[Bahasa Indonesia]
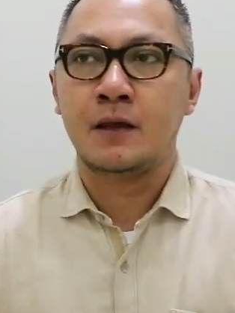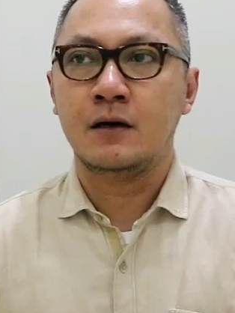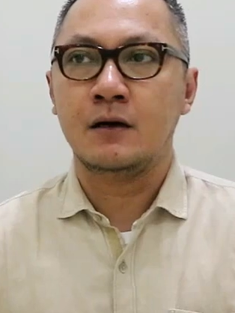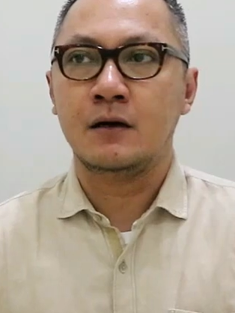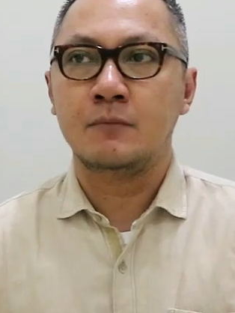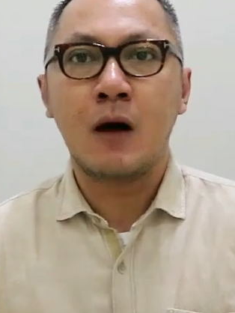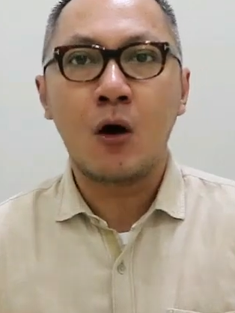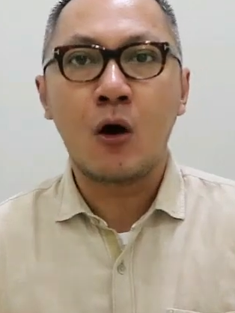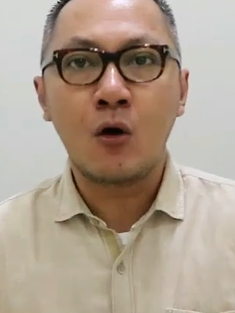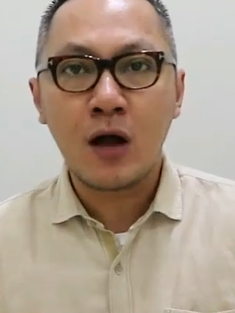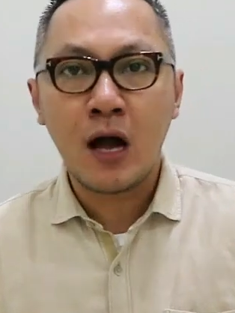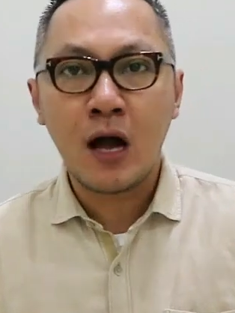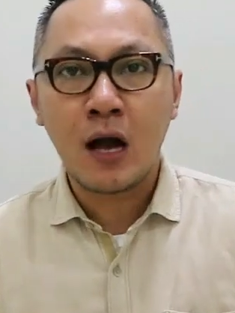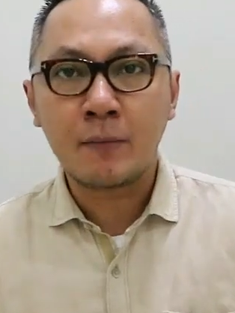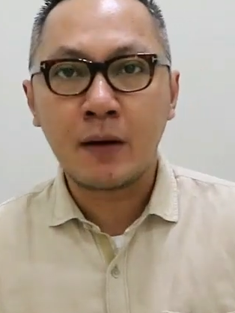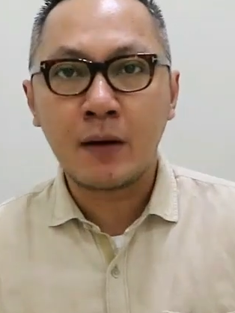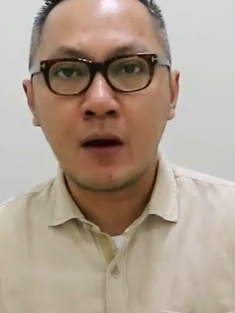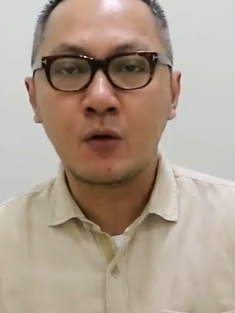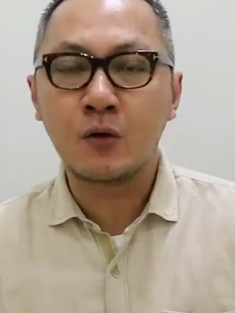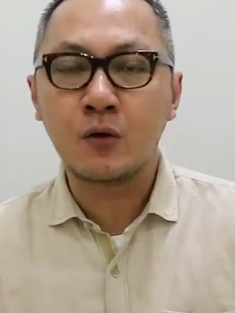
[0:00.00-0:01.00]
eh, mau
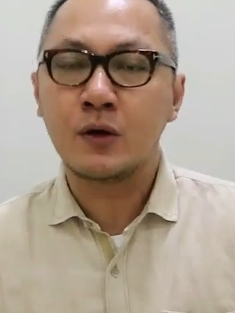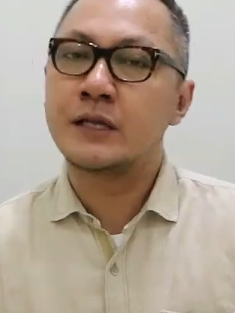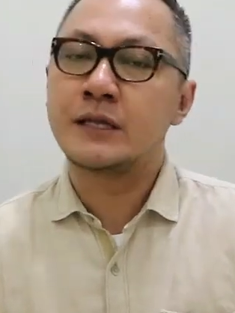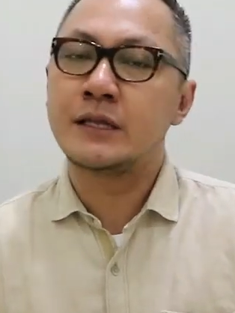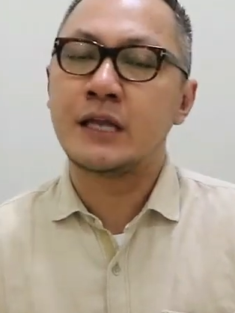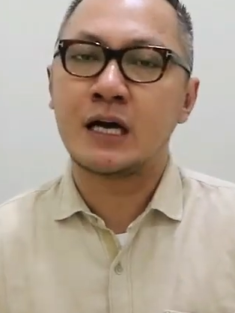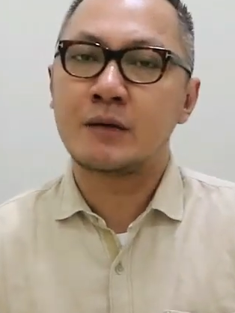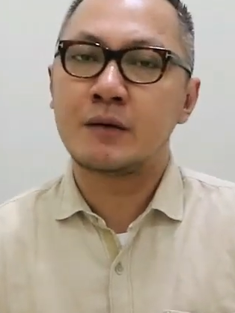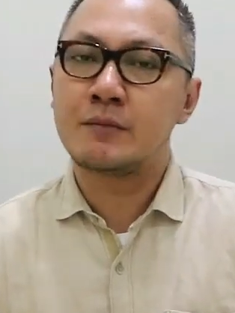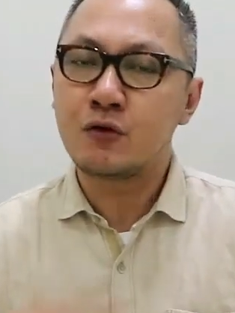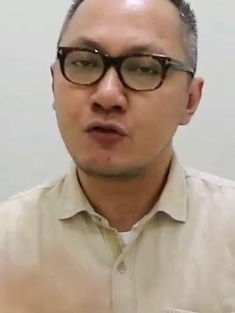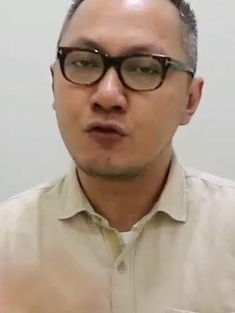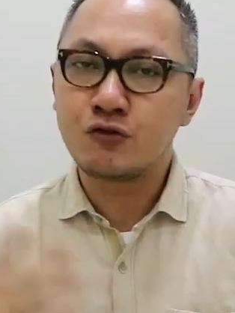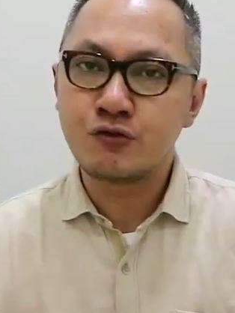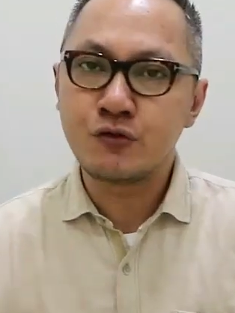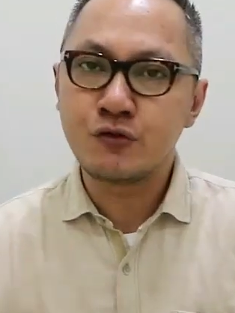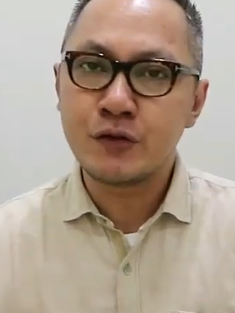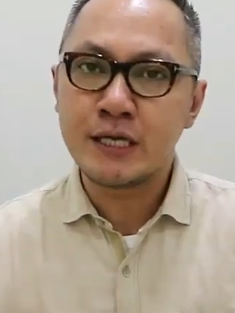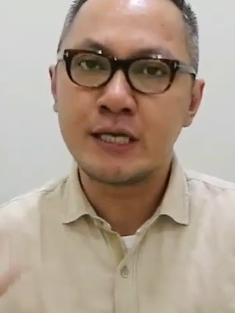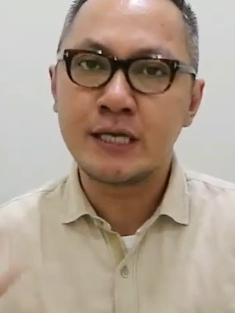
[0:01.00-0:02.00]
nggak mau kita akan
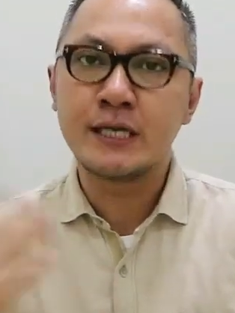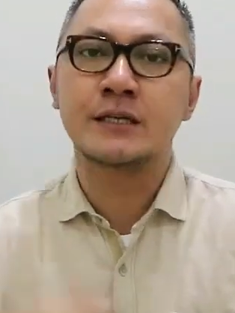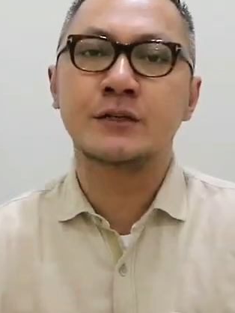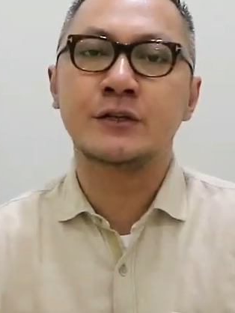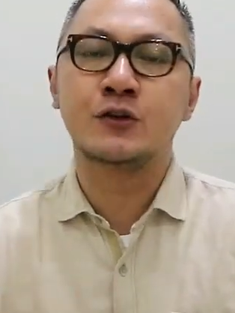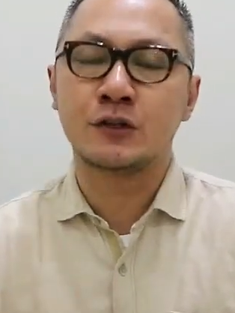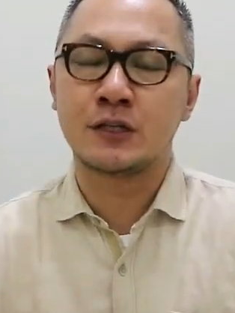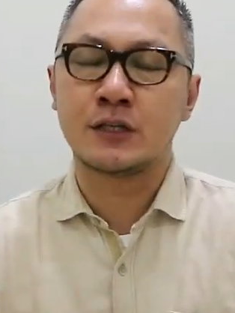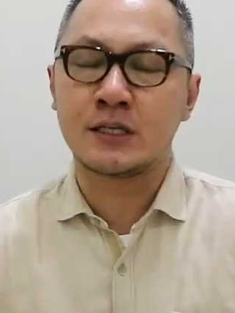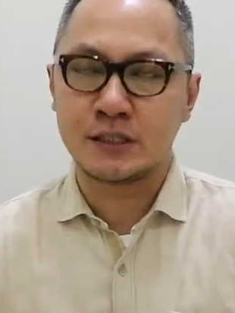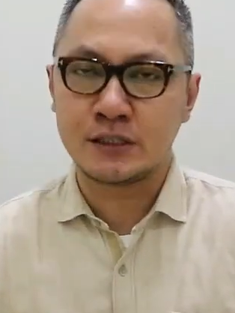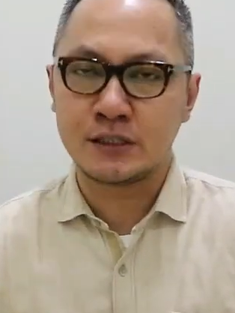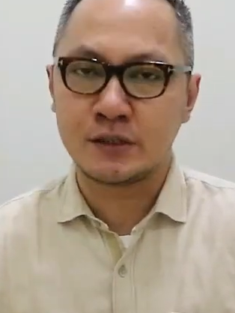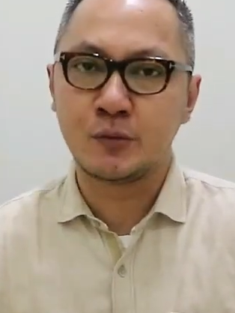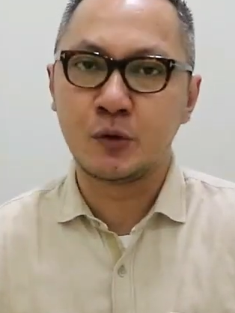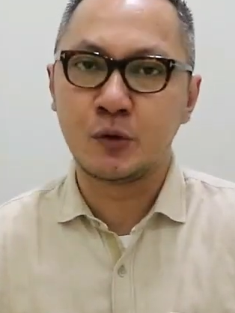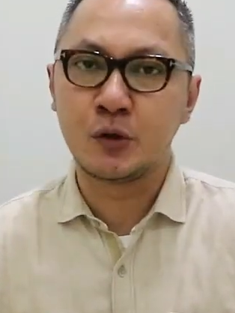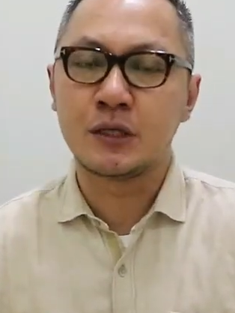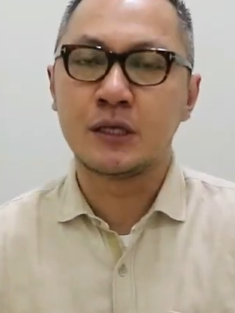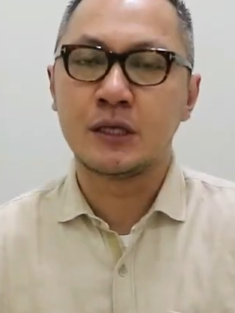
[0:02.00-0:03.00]
mengunjungi dokter
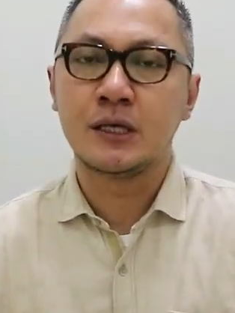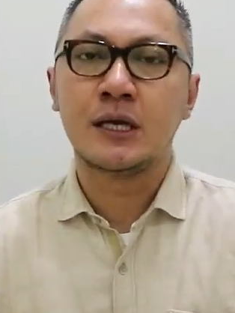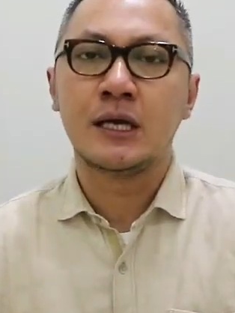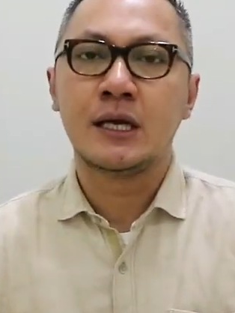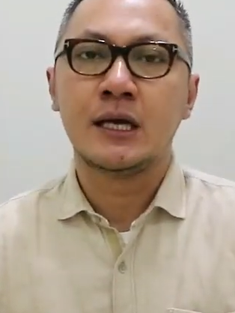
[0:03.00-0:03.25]
tersebut